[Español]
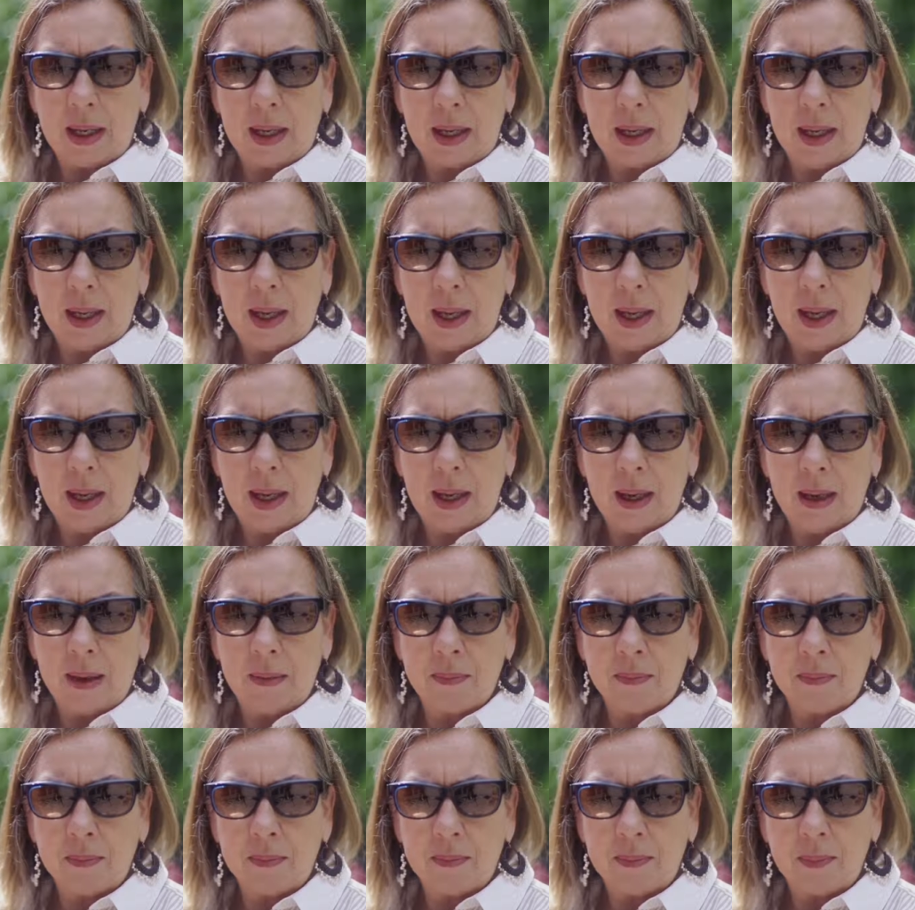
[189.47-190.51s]
que
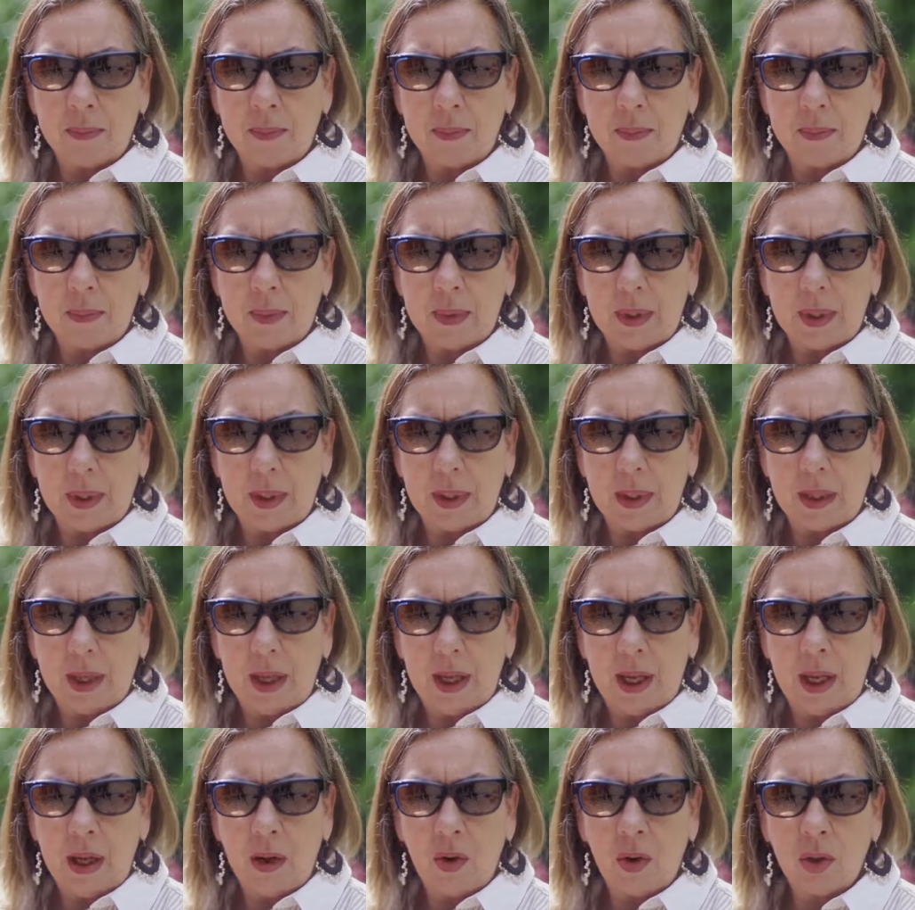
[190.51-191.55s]

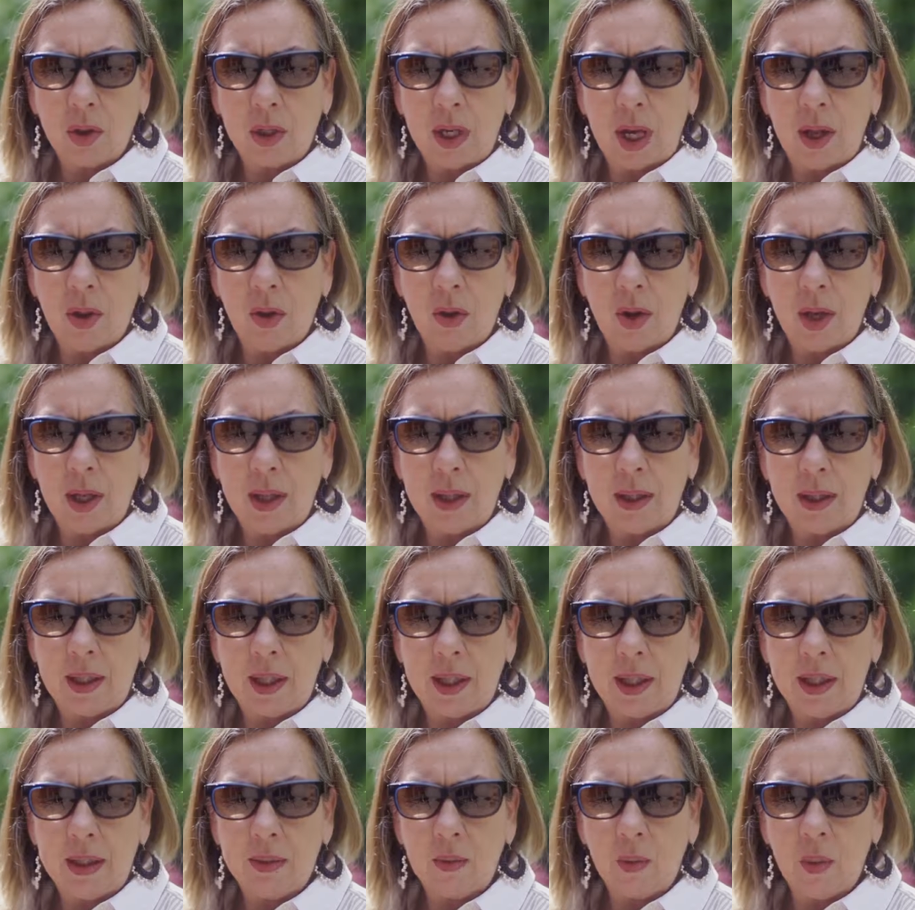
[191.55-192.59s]
he encontrado
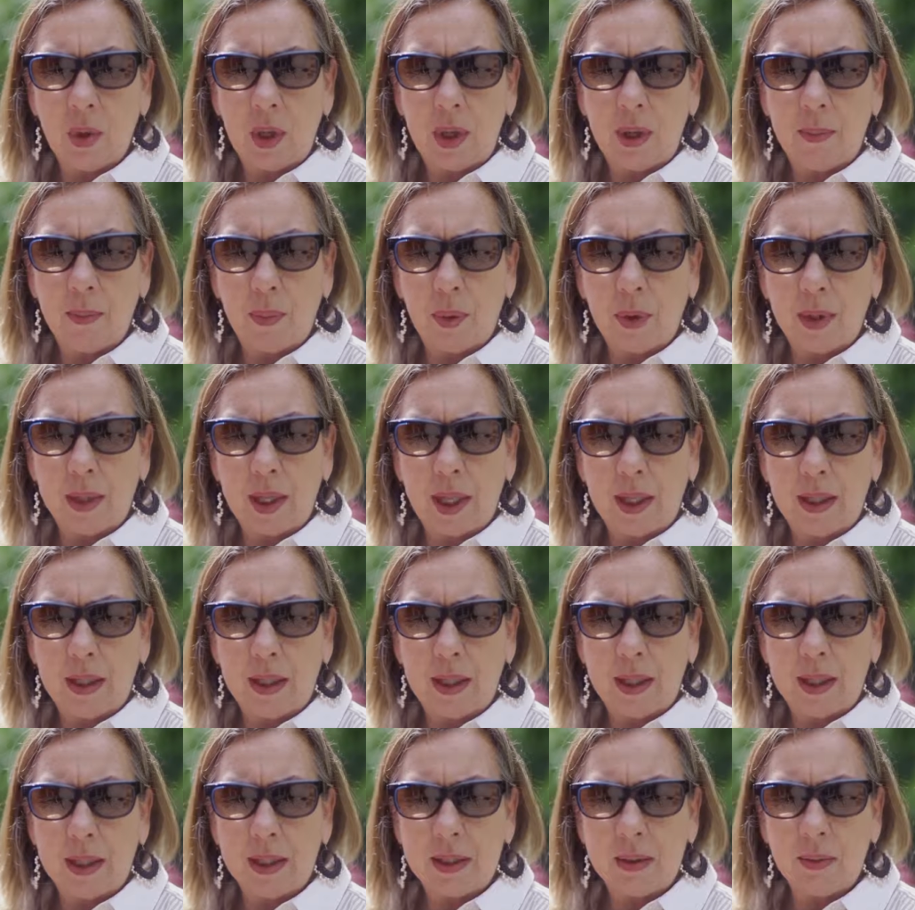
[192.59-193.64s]
gentes muy
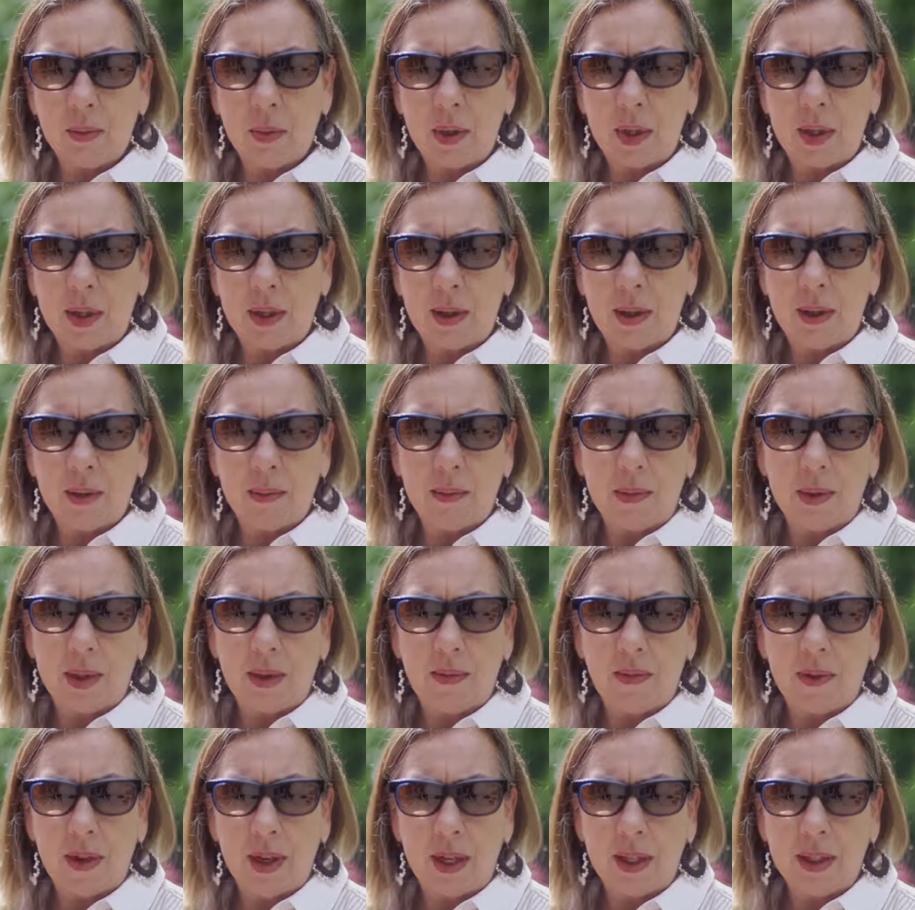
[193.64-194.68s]
importantes, muy
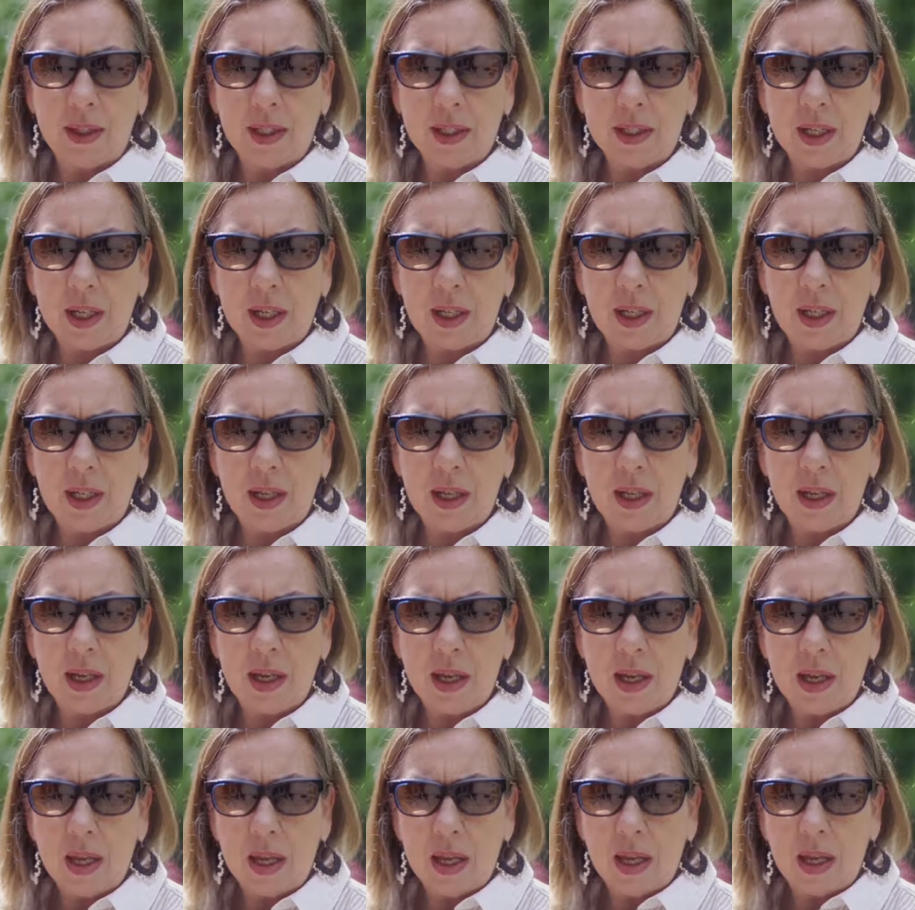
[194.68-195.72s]
diferentes aquí
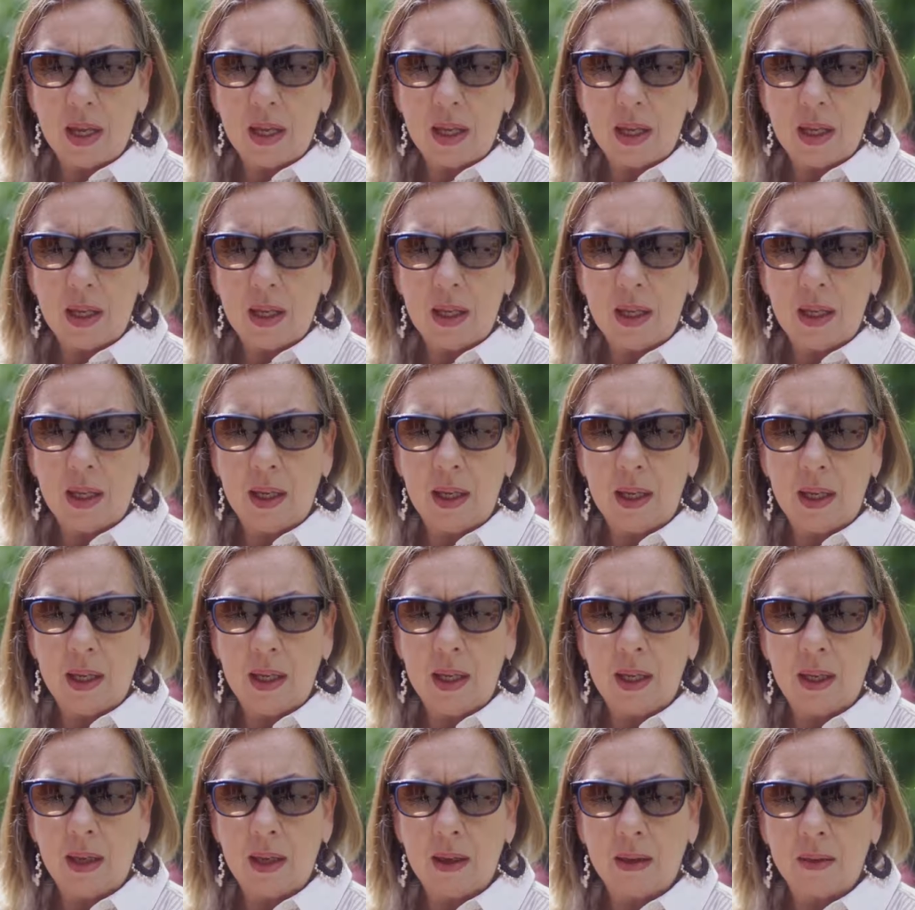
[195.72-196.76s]

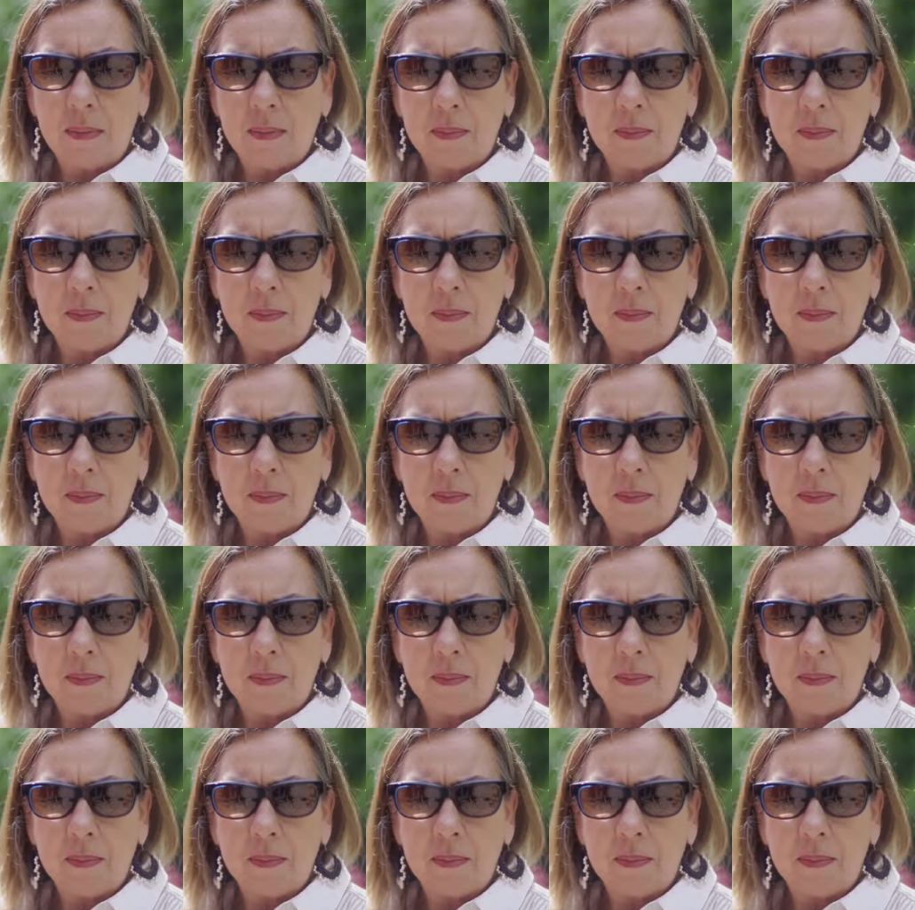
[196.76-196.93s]
y,